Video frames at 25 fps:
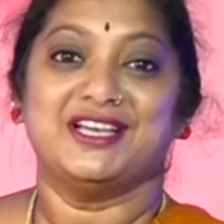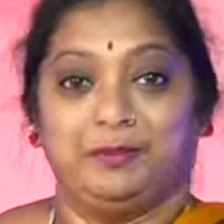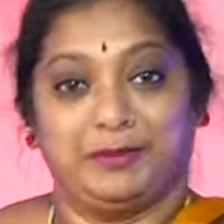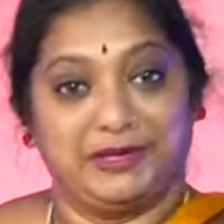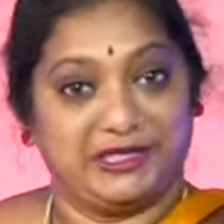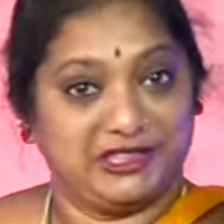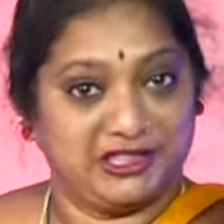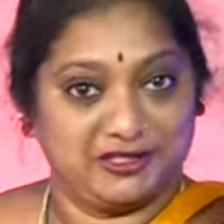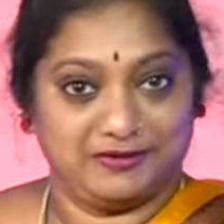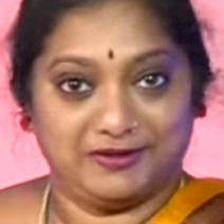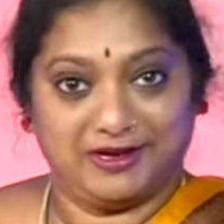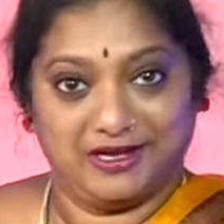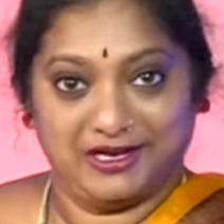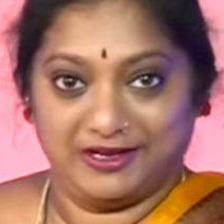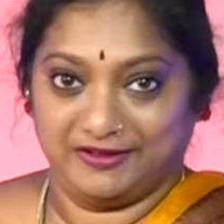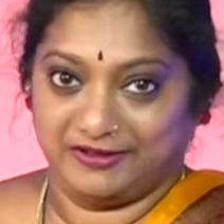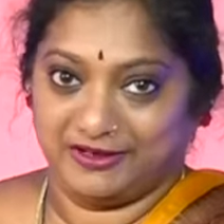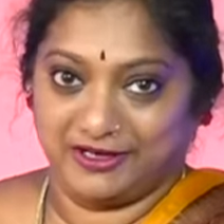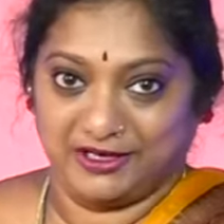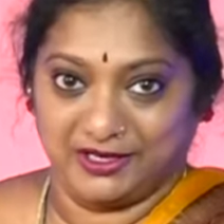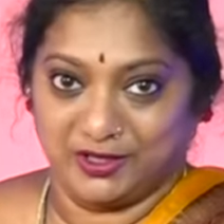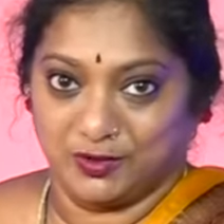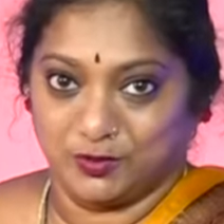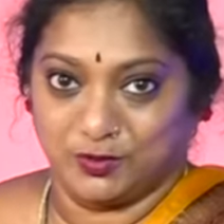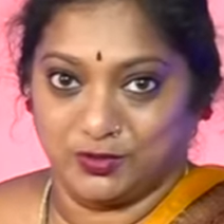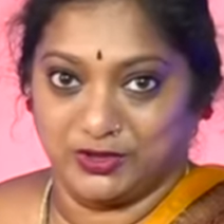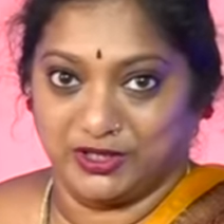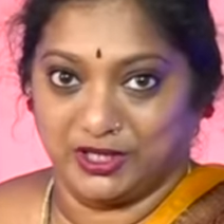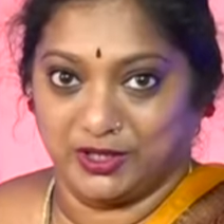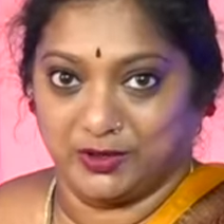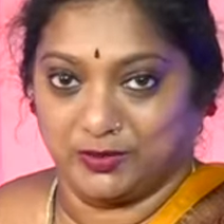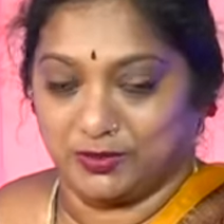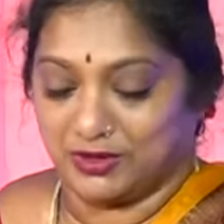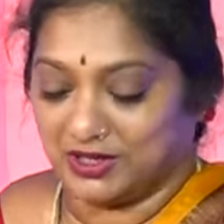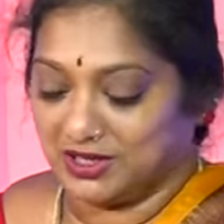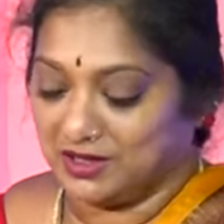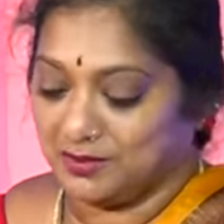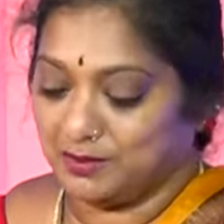పెద్దవాళ్ళు ఎవరైనా ఉంటే
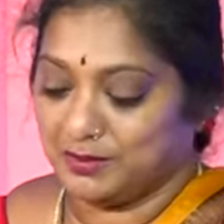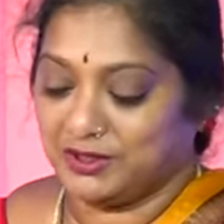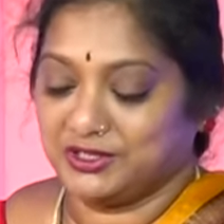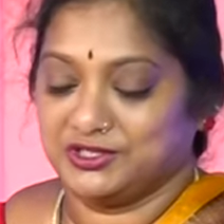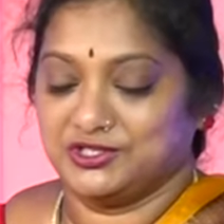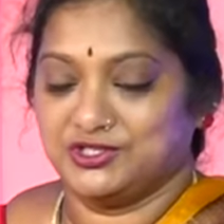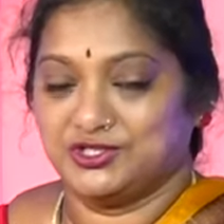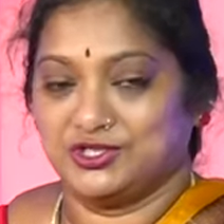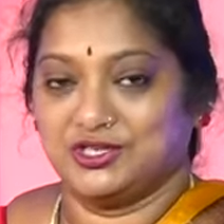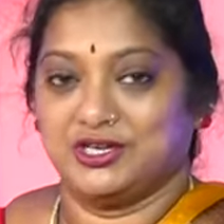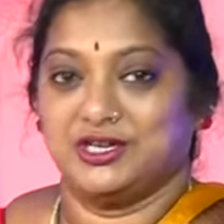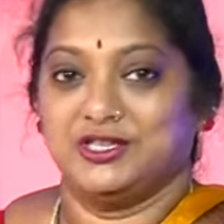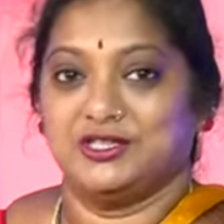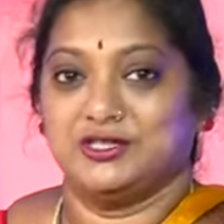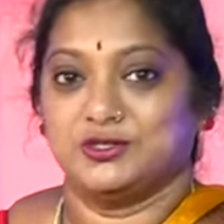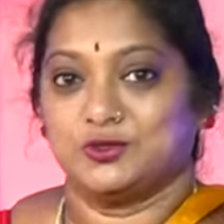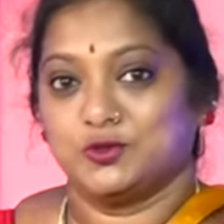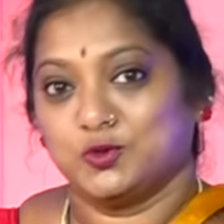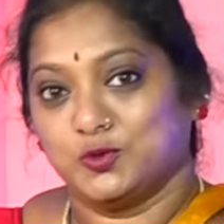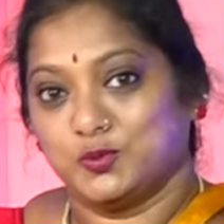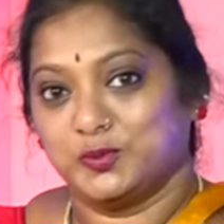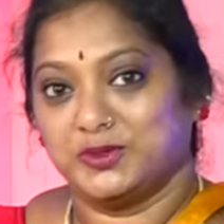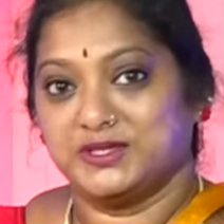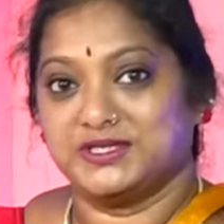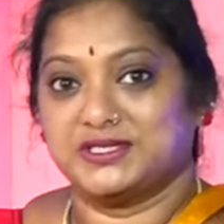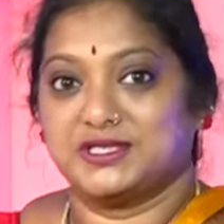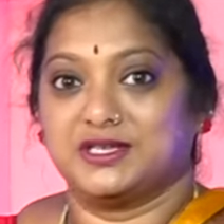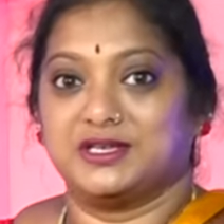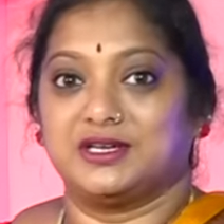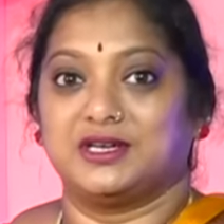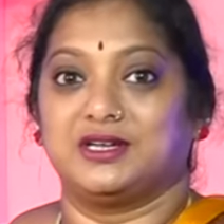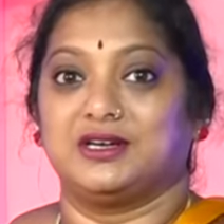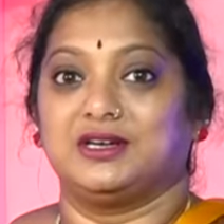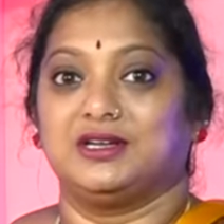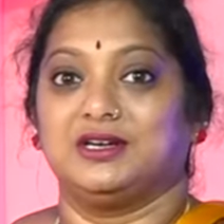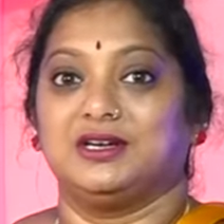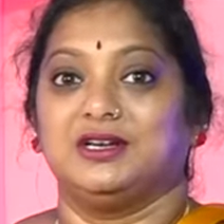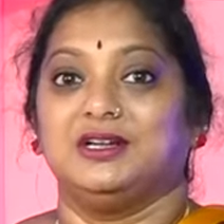కూడా మంచిగా ఇది చూపిస్తే
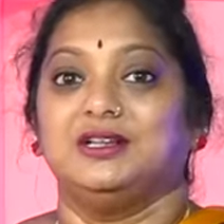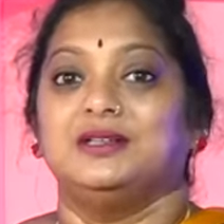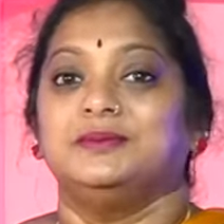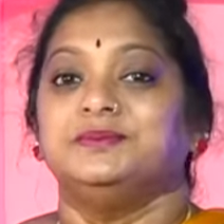కనుక